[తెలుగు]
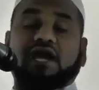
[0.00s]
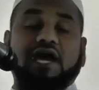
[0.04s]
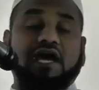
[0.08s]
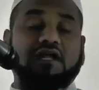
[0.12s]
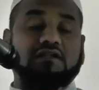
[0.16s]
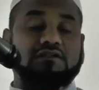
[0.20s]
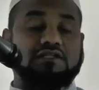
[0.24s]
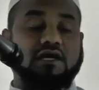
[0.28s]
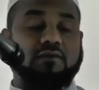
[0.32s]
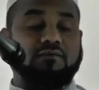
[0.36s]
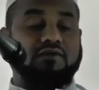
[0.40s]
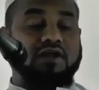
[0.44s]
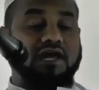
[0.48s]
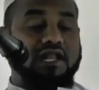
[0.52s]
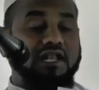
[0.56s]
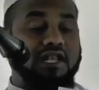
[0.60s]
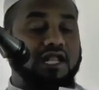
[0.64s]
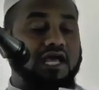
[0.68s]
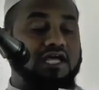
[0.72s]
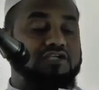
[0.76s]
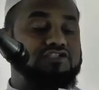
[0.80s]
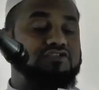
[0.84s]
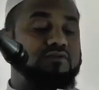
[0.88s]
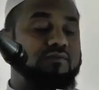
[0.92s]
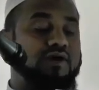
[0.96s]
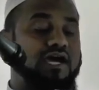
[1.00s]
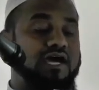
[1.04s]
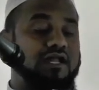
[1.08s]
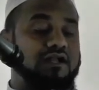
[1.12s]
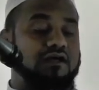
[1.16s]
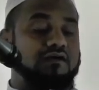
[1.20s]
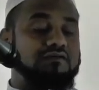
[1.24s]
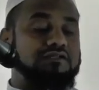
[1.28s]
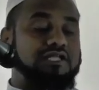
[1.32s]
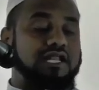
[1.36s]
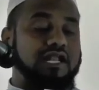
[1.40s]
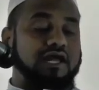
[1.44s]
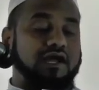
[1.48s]
యొక్క అర్థంలో అల్లాహ్ సుబాన
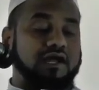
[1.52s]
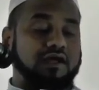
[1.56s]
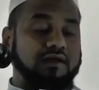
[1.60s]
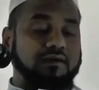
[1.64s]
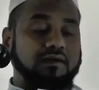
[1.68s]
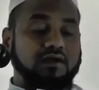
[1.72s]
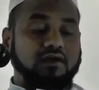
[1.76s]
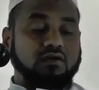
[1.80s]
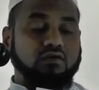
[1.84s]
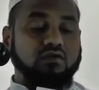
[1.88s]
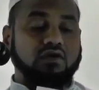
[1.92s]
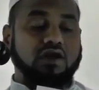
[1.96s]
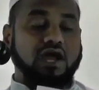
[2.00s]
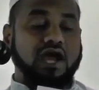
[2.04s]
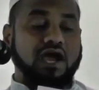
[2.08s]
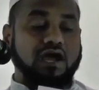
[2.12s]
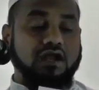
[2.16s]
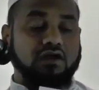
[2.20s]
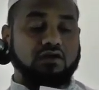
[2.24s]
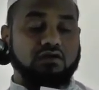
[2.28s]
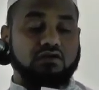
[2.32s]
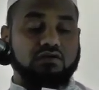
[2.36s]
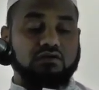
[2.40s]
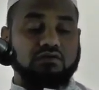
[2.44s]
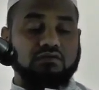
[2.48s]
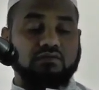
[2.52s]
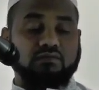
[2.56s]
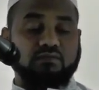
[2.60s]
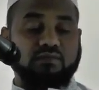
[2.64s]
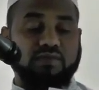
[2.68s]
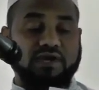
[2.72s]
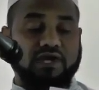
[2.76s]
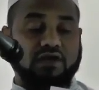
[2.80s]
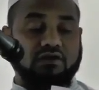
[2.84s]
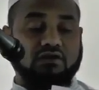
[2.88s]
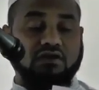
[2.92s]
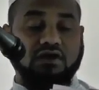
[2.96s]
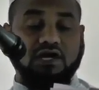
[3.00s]
హోతాల ఖురాన్లో
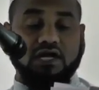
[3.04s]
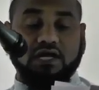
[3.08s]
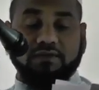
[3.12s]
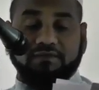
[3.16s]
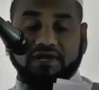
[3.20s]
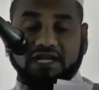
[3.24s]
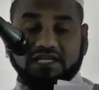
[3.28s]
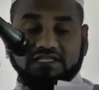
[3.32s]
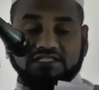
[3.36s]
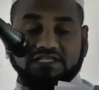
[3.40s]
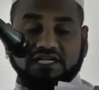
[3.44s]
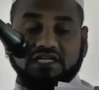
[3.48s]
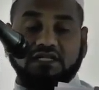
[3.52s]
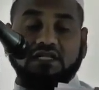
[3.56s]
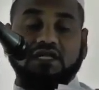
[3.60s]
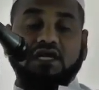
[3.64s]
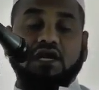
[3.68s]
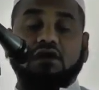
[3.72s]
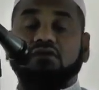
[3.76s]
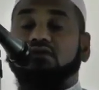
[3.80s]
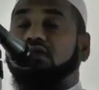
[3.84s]
పేర్కొనడం అనేది జరిగింది